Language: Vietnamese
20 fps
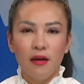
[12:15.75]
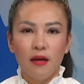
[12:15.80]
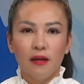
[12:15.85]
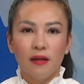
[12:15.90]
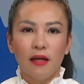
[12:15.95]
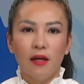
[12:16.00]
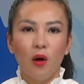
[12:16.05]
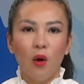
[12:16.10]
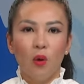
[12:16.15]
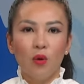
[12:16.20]

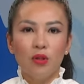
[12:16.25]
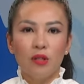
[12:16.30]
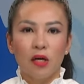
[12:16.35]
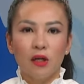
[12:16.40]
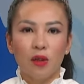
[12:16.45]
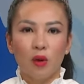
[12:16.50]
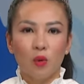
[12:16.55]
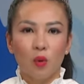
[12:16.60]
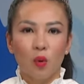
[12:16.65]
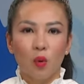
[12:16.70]
để hỗ trợ
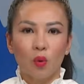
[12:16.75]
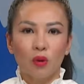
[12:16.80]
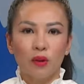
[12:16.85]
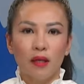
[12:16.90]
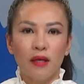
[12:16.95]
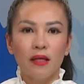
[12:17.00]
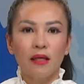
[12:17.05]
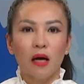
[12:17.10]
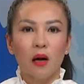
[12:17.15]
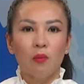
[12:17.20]
cho cuộc
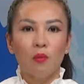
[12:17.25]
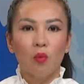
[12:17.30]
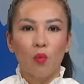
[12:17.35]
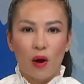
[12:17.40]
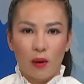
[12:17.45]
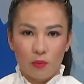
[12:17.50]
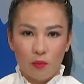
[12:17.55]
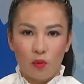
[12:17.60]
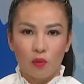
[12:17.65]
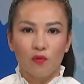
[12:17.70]
tiến công
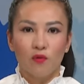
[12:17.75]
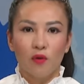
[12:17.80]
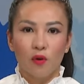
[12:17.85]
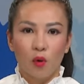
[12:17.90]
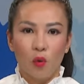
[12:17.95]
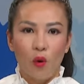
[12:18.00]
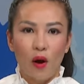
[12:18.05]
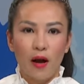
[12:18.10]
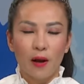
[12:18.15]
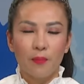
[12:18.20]
ngoạn mục vừa
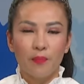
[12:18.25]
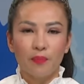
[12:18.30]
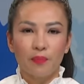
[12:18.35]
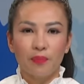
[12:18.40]
qua.